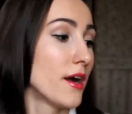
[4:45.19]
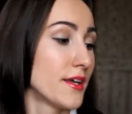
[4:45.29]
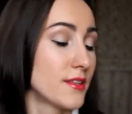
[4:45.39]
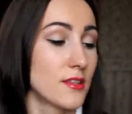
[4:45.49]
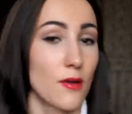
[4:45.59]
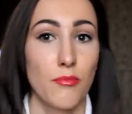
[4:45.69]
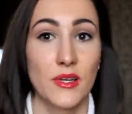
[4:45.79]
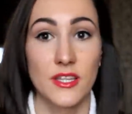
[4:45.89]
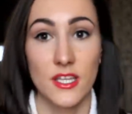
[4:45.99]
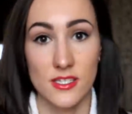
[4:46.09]
Это
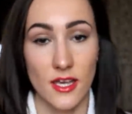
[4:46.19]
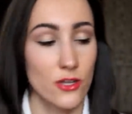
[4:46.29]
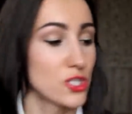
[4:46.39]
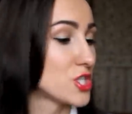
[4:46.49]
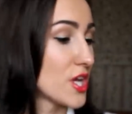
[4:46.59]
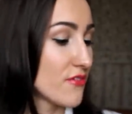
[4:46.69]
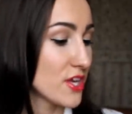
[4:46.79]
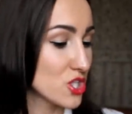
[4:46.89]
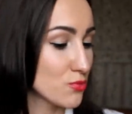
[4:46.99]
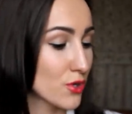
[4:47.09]
потрясающая
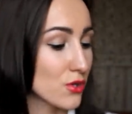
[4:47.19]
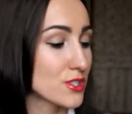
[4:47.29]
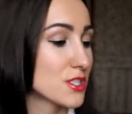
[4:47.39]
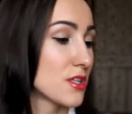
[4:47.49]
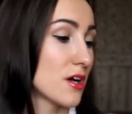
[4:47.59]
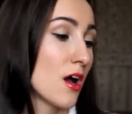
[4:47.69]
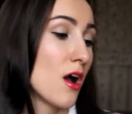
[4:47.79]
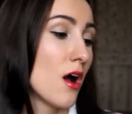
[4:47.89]
вещь просто.